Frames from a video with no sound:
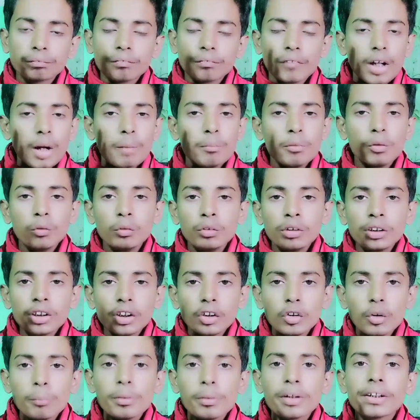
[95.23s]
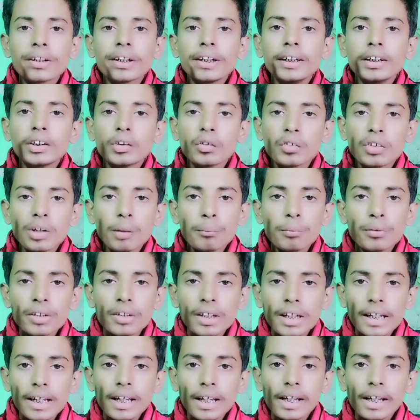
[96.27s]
अब उन तीनों में से जो सबसे